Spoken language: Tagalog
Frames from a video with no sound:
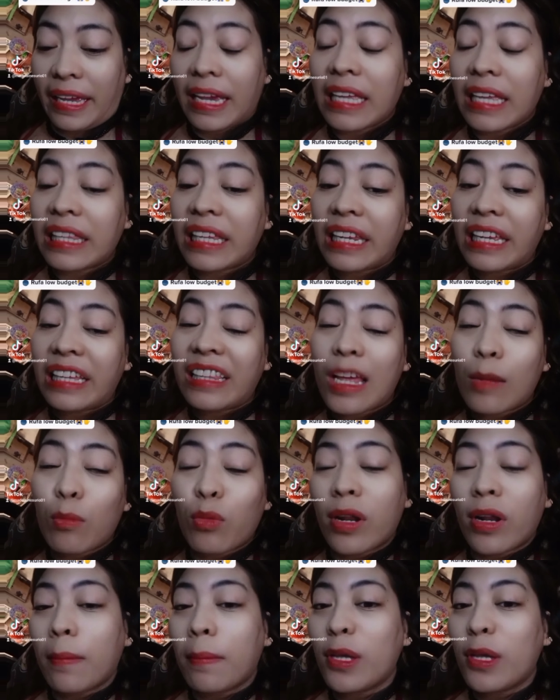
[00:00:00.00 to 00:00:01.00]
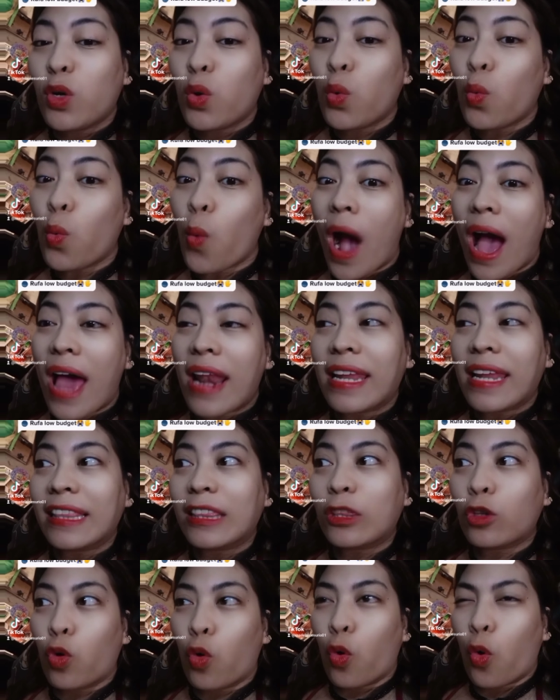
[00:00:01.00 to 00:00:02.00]
Tinignan mo na ba yung wallet
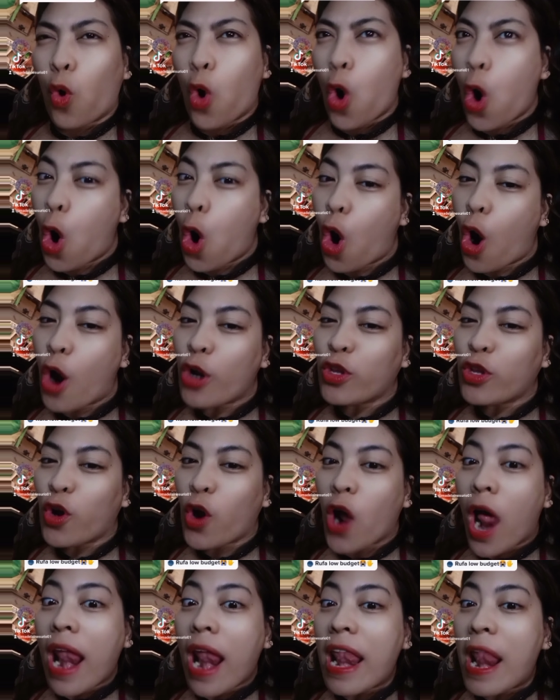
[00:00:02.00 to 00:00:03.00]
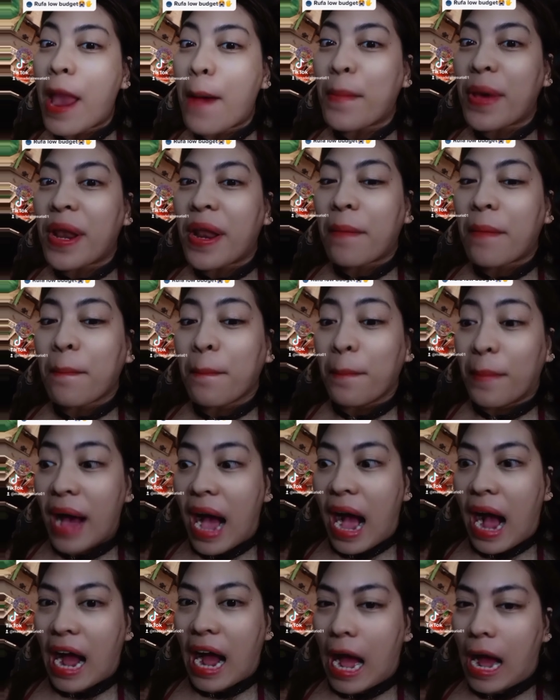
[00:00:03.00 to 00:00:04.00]
ko? Or yung laman ng
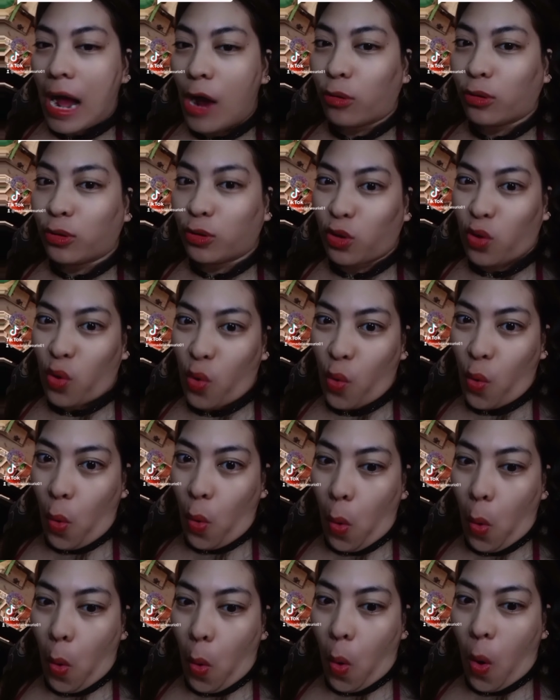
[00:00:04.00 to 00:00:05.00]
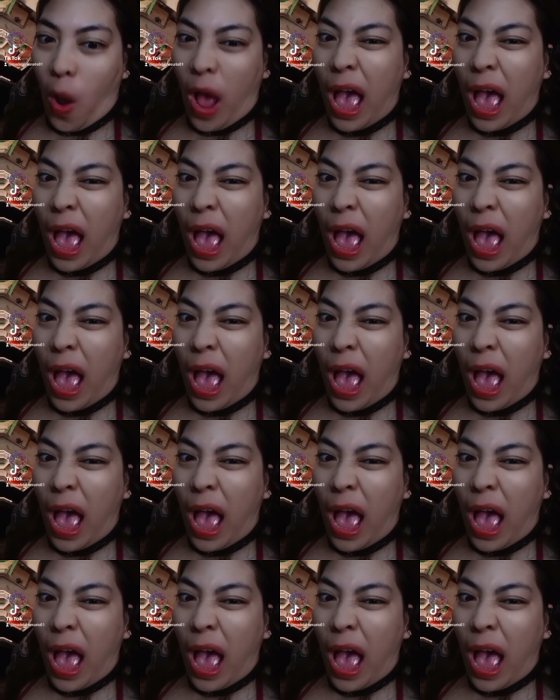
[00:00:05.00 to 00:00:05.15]
bank account ko?